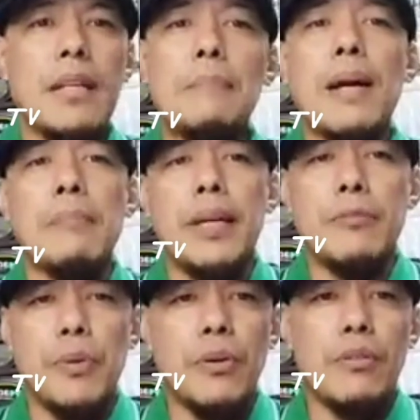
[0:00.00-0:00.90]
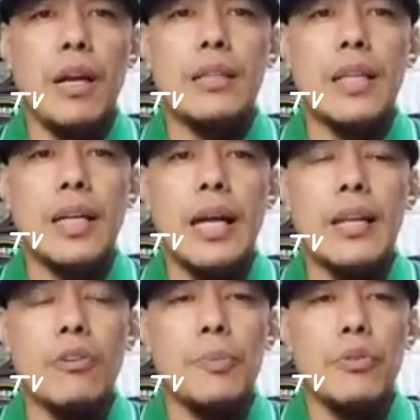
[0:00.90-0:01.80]
napakabait po at
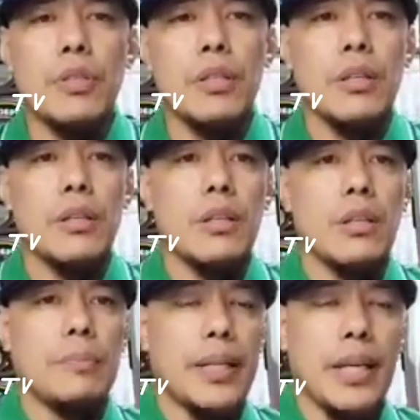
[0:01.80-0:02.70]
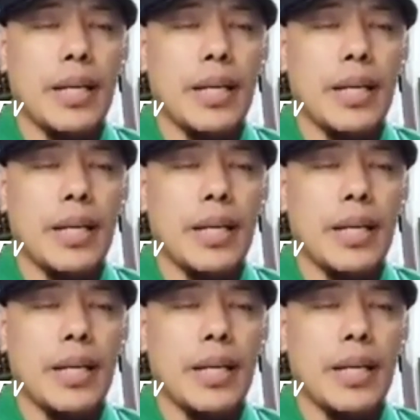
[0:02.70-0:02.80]
nakilala ko po si Freda